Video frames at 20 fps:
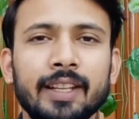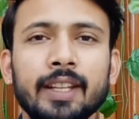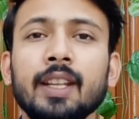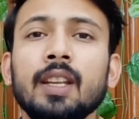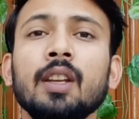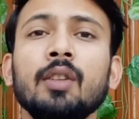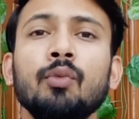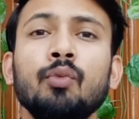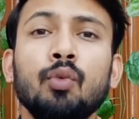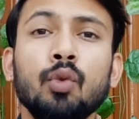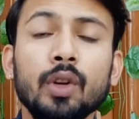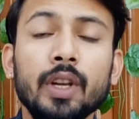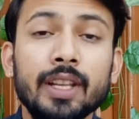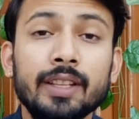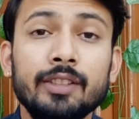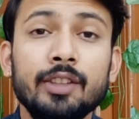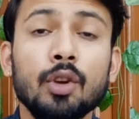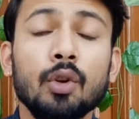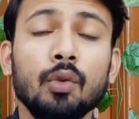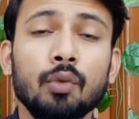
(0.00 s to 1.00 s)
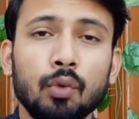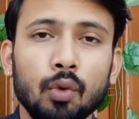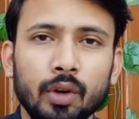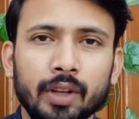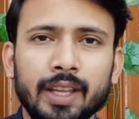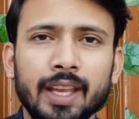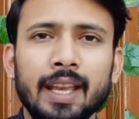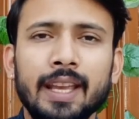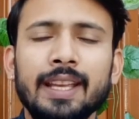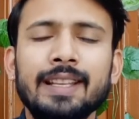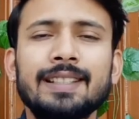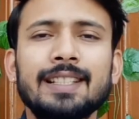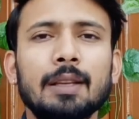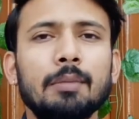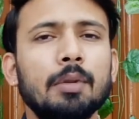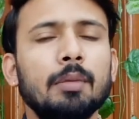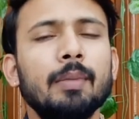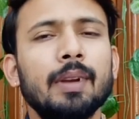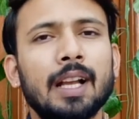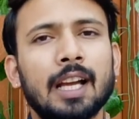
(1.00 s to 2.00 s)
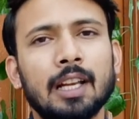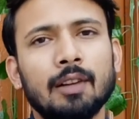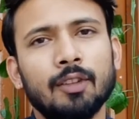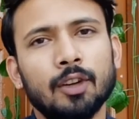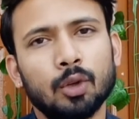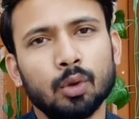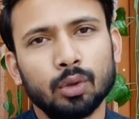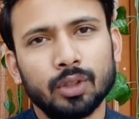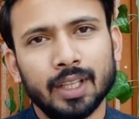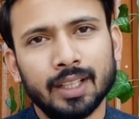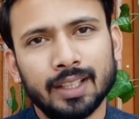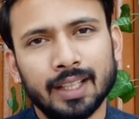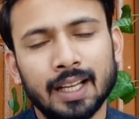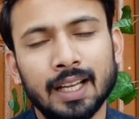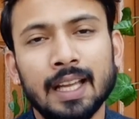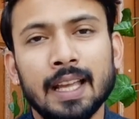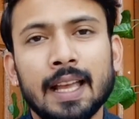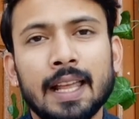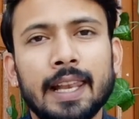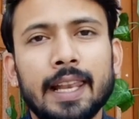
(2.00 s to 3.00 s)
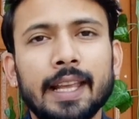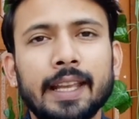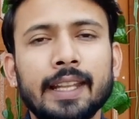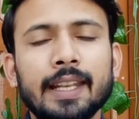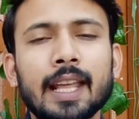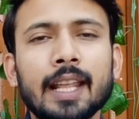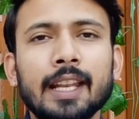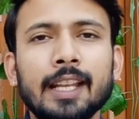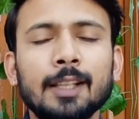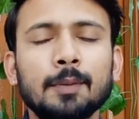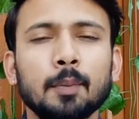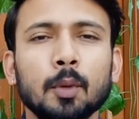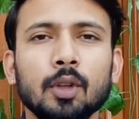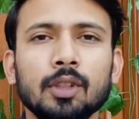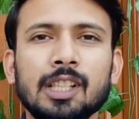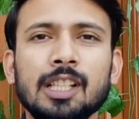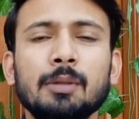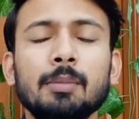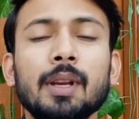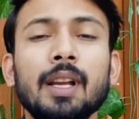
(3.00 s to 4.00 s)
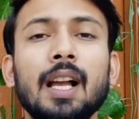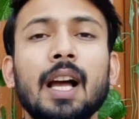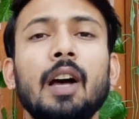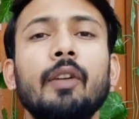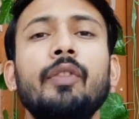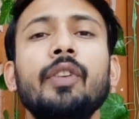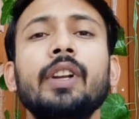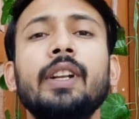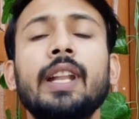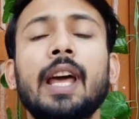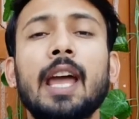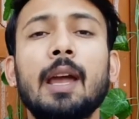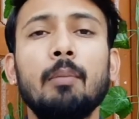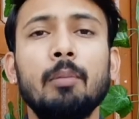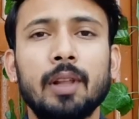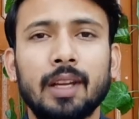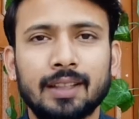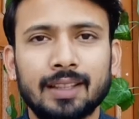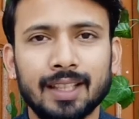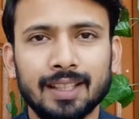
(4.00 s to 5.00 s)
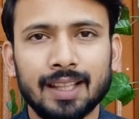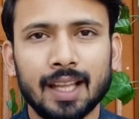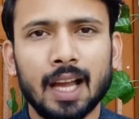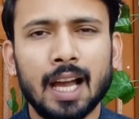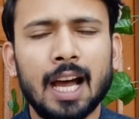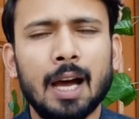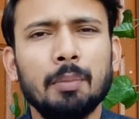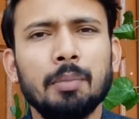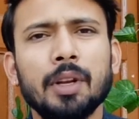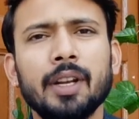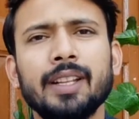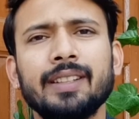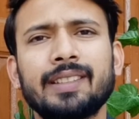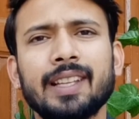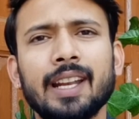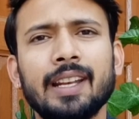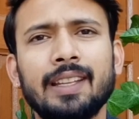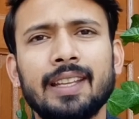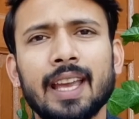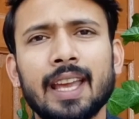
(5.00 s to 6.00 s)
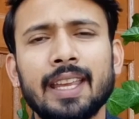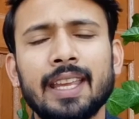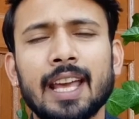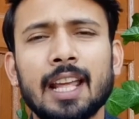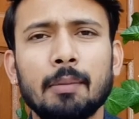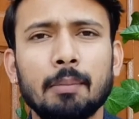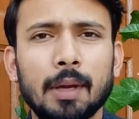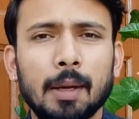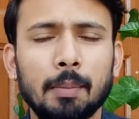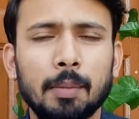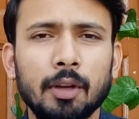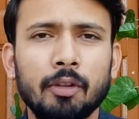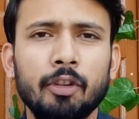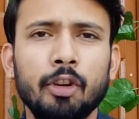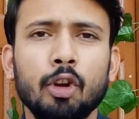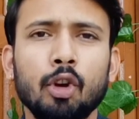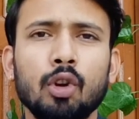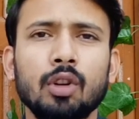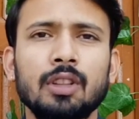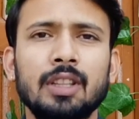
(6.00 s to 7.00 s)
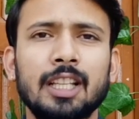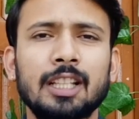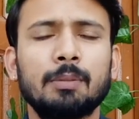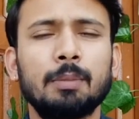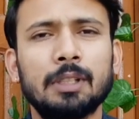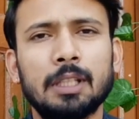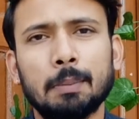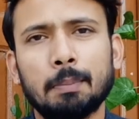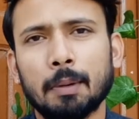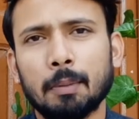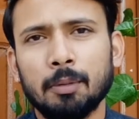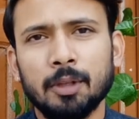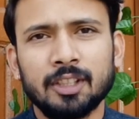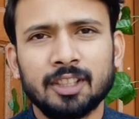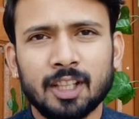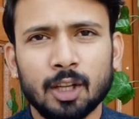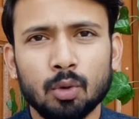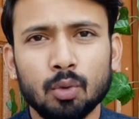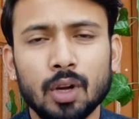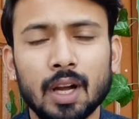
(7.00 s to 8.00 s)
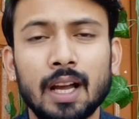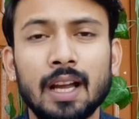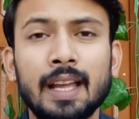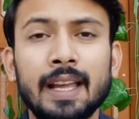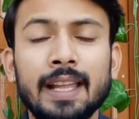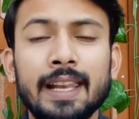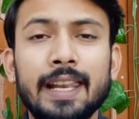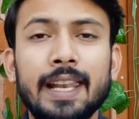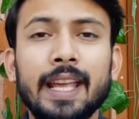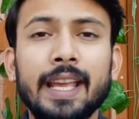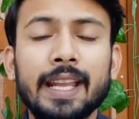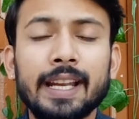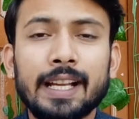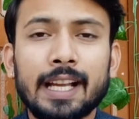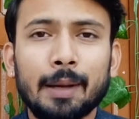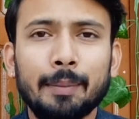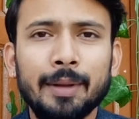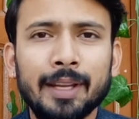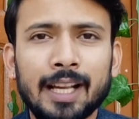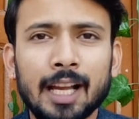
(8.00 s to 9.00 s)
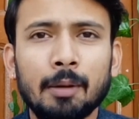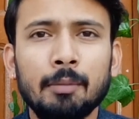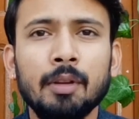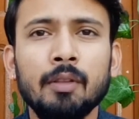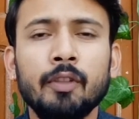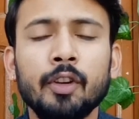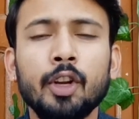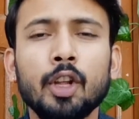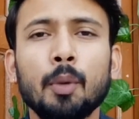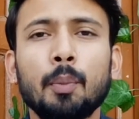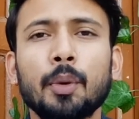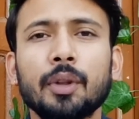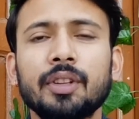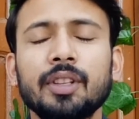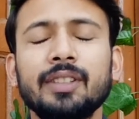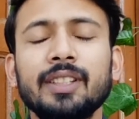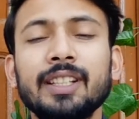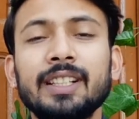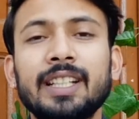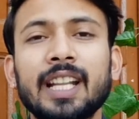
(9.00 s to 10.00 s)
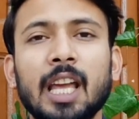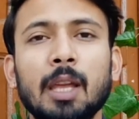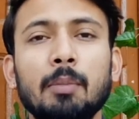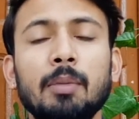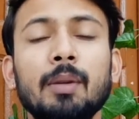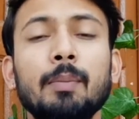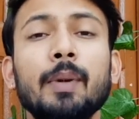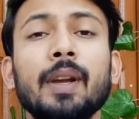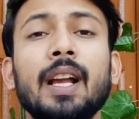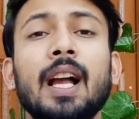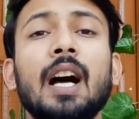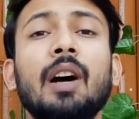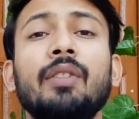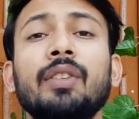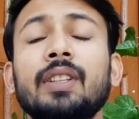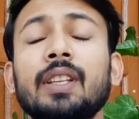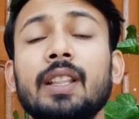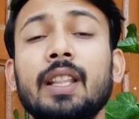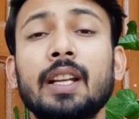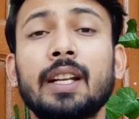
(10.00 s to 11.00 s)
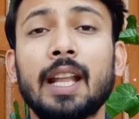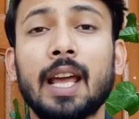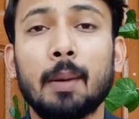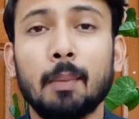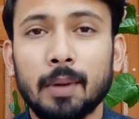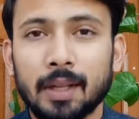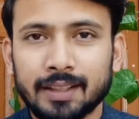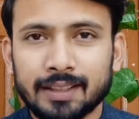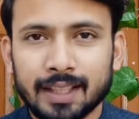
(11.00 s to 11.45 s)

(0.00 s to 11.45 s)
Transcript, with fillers: डी फुल एच और फोर इन सभी में कन्वर्ट होता था लेकिन यार इस प्रोसेस में काफ़ी टाइम लगता था आपने डिसाइड किया कि यार मैं अपने वीडियो को 10 बजे पब्लिश करूंगा लेकिन कभी कभी वीडियो प्रोसेसिंग टाइमिंग में काफ़ी ज़्यादा टाइम